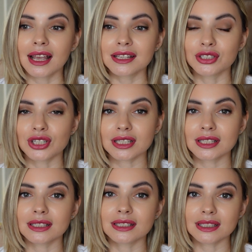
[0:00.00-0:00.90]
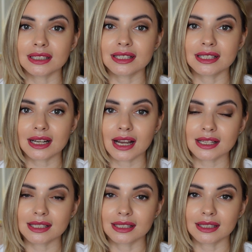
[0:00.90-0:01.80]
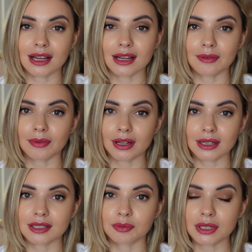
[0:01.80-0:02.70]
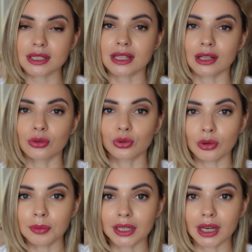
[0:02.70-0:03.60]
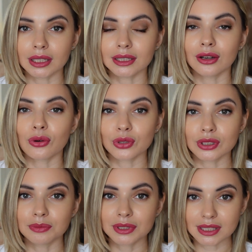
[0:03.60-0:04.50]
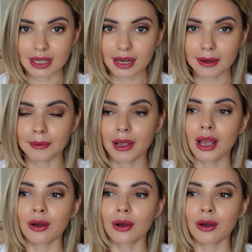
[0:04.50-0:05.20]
Сейчас делать заказы на AliExpress стало удобнее, они доходят быстрее.